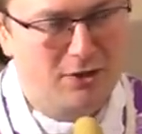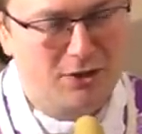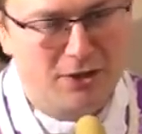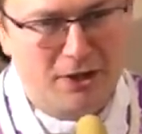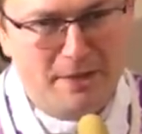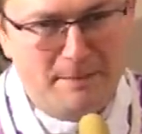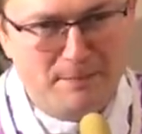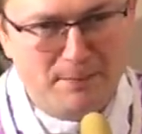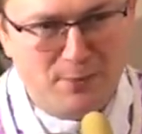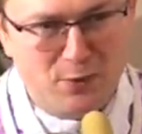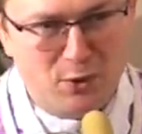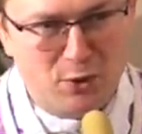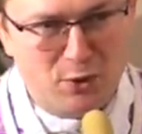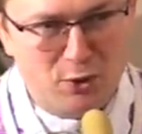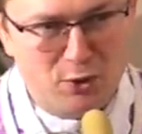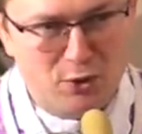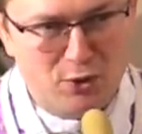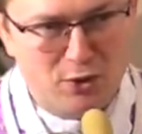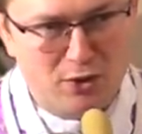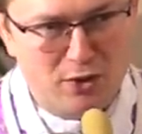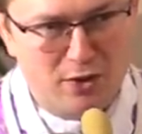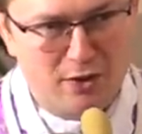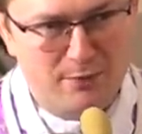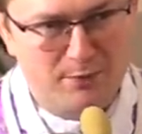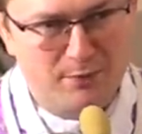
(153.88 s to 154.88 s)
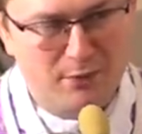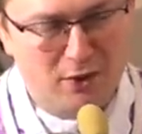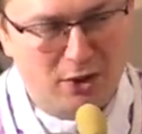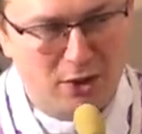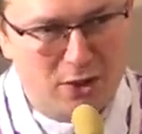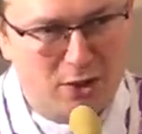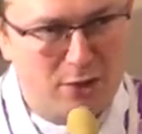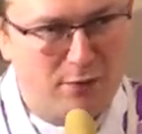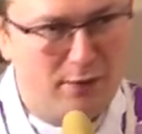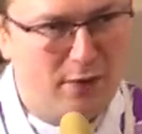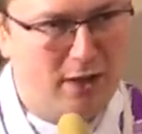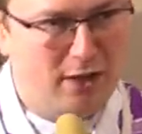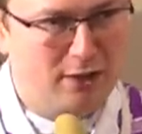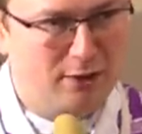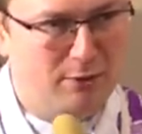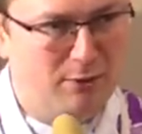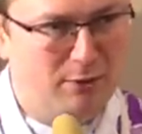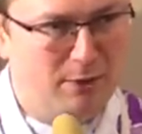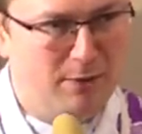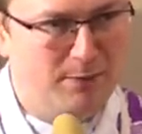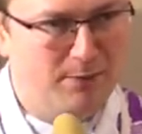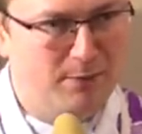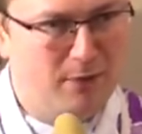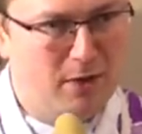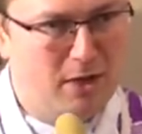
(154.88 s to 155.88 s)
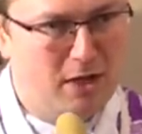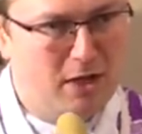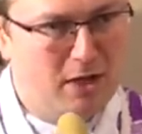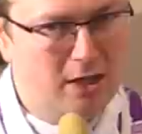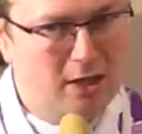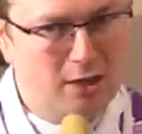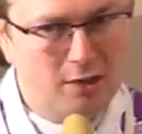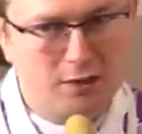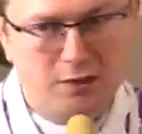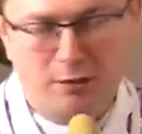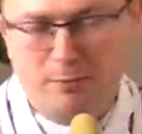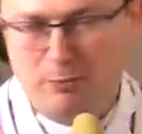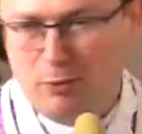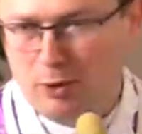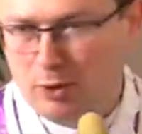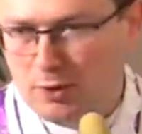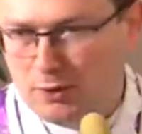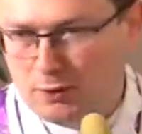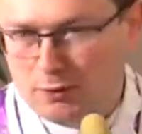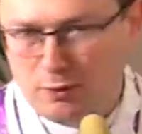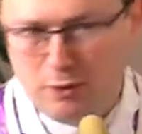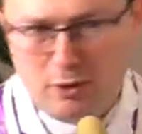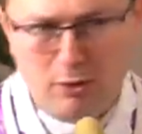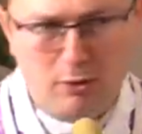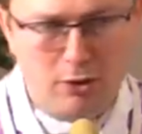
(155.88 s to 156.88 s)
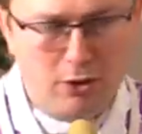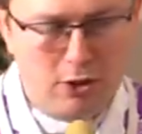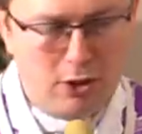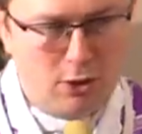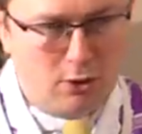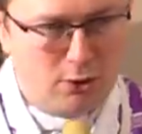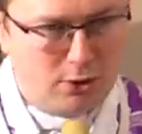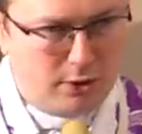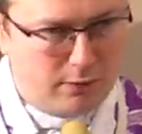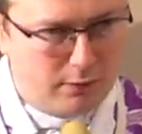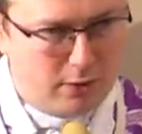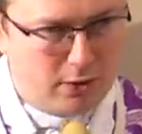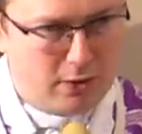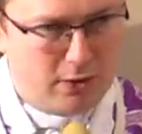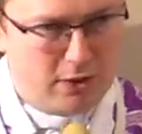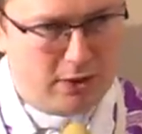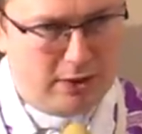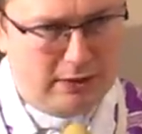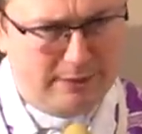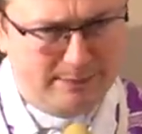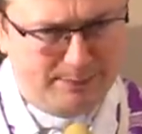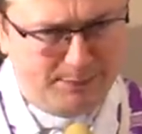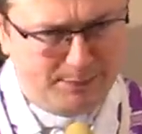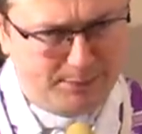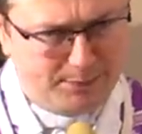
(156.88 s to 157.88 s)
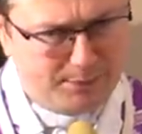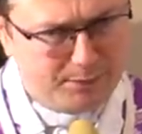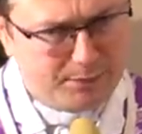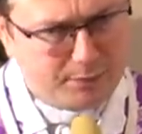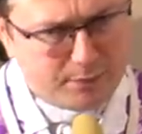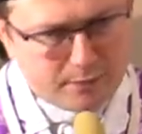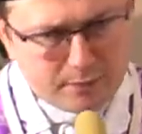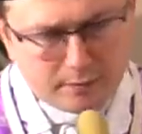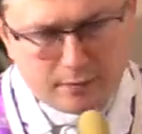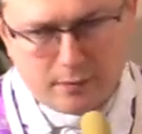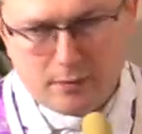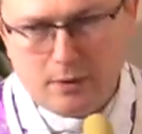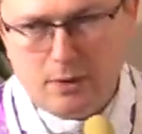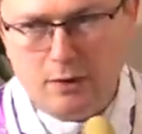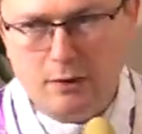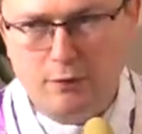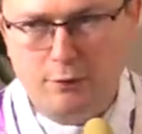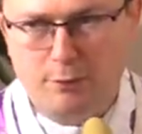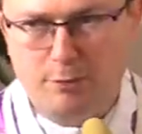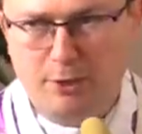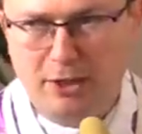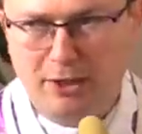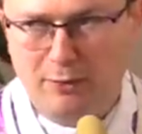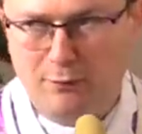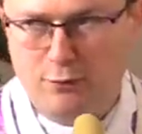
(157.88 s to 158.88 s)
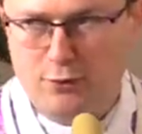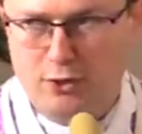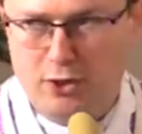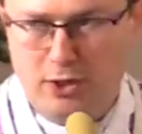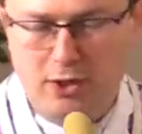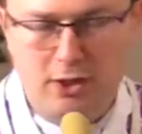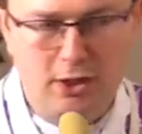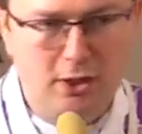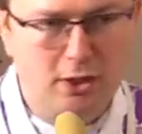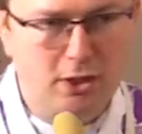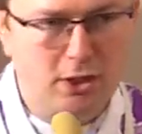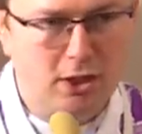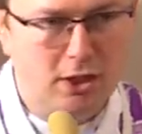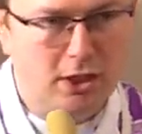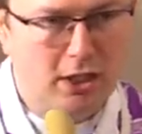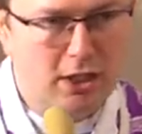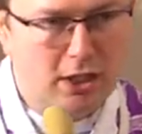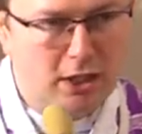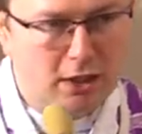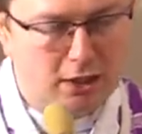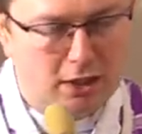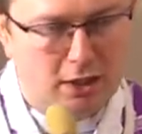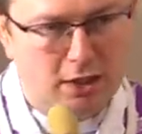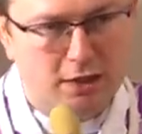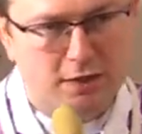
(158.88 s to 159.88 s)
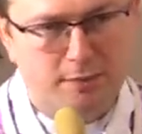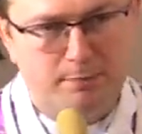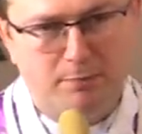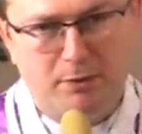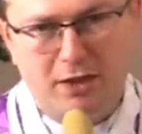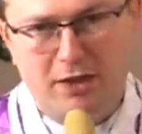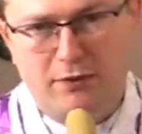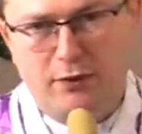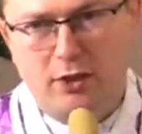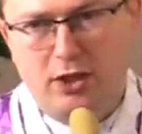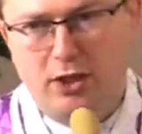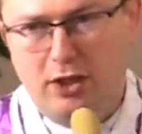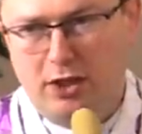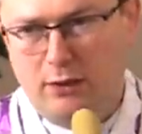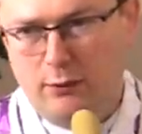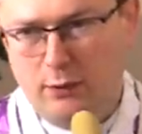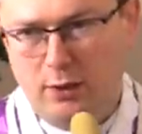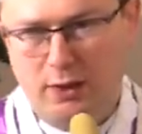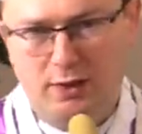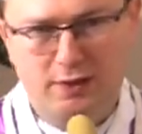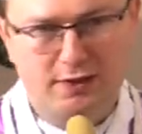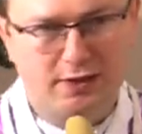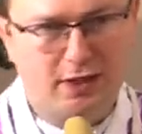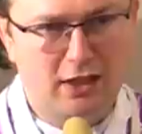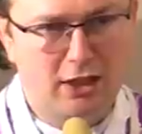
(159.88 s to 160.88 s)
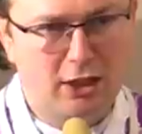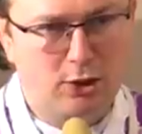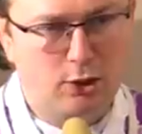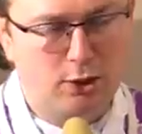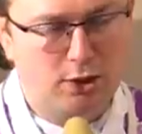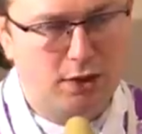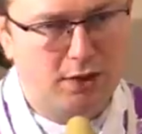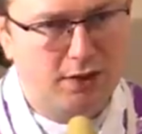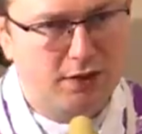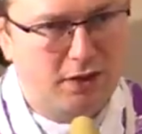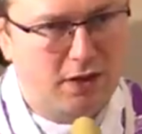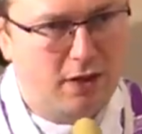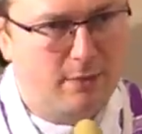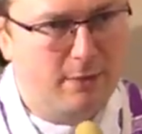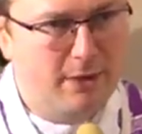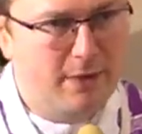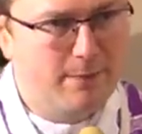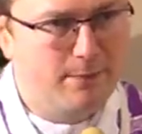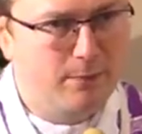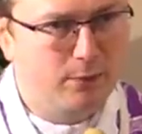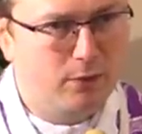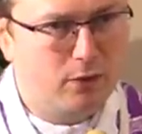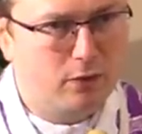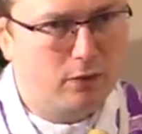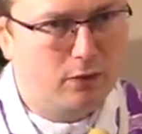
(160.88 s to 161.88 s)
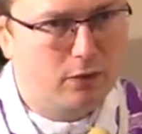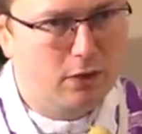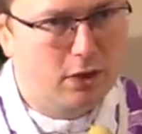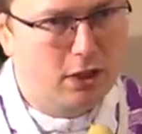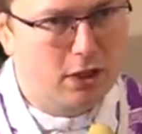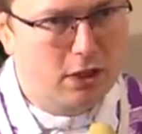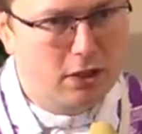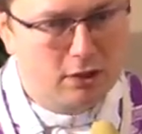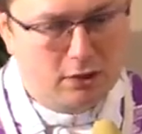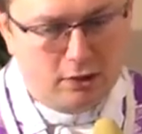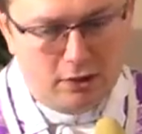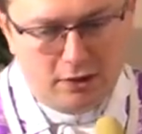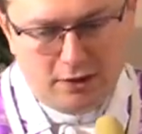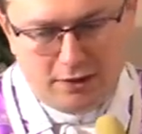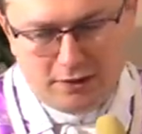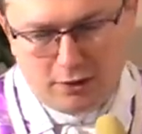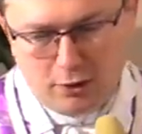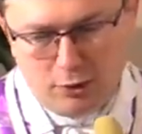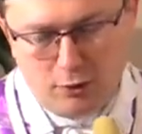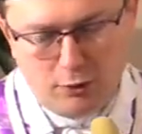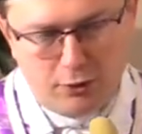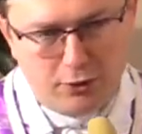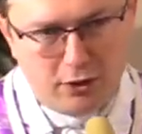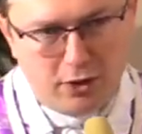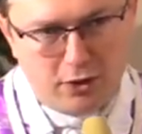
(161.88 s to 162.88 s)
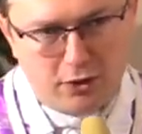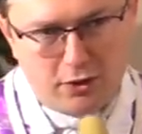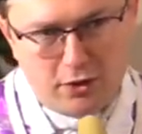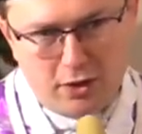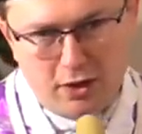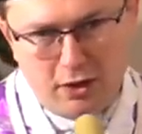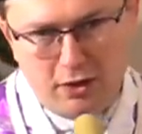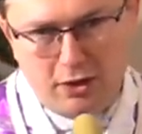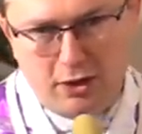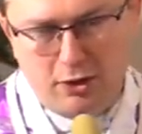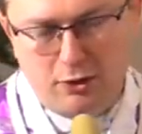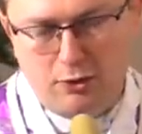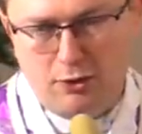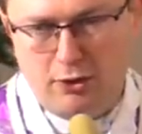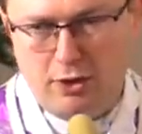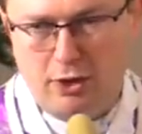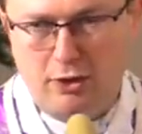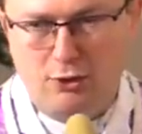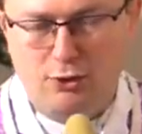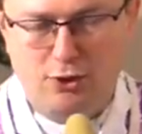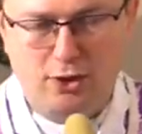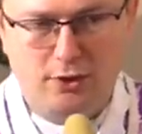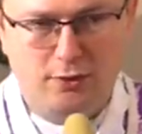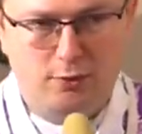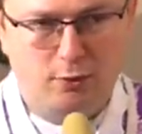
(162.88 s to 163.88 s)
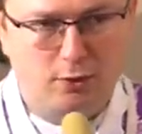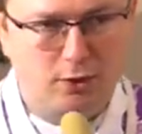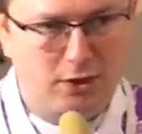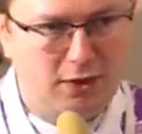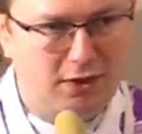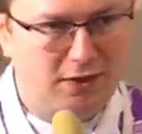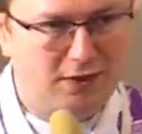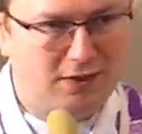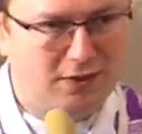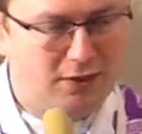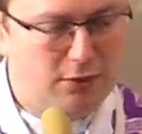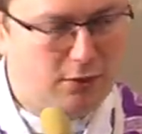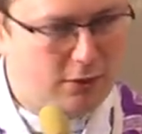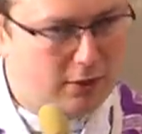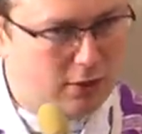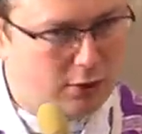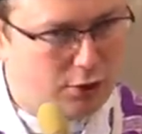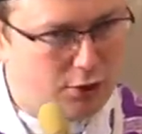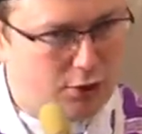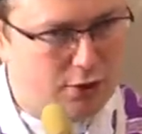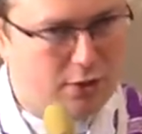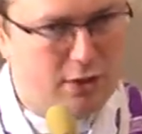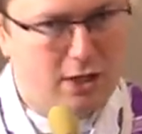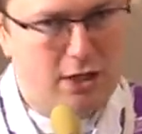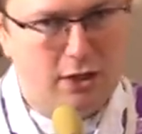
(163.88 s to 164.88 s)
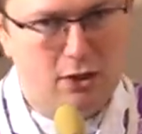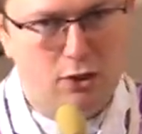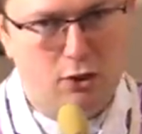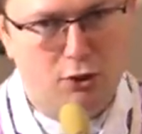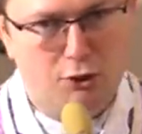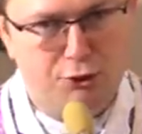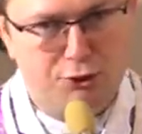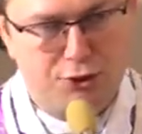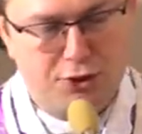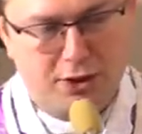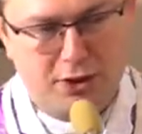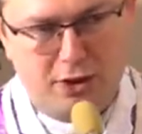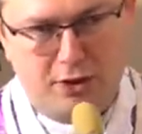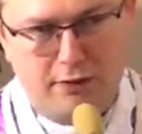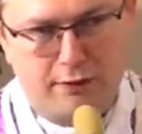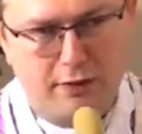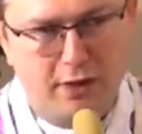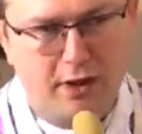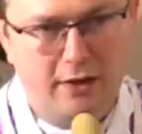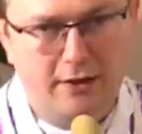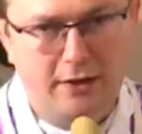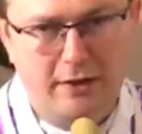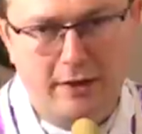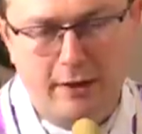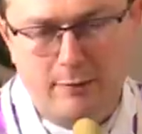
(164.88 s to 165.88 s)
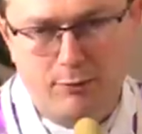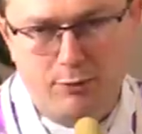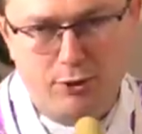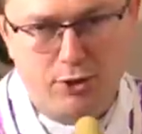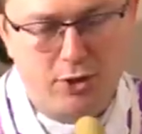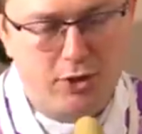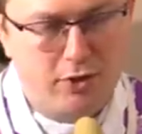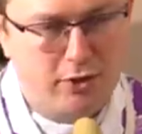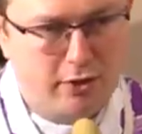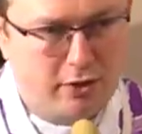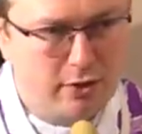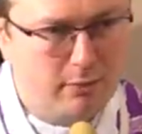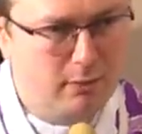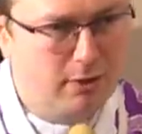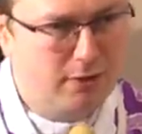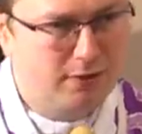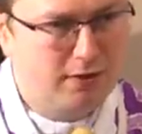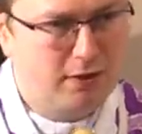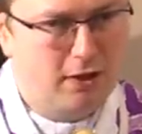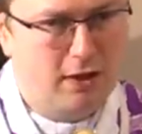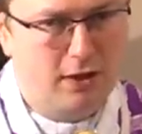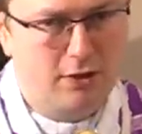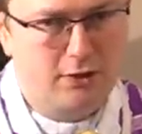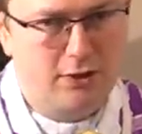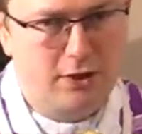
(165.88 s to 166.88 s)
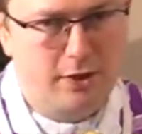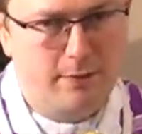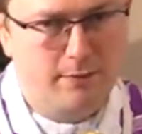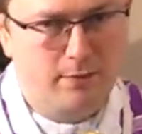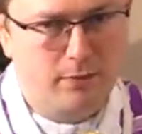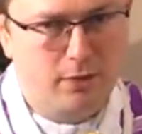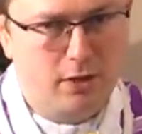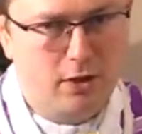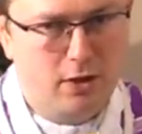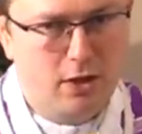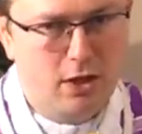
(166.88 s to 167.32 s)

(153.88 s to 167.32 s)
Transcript: Ciemność i światło. Symbolizują one oczywiście w pierwszej linii tych sprawiedliwych Starego Testamentu. To jest to odniesienie do tego czasu historycznego oczekiwania na przyjście Mesjasza.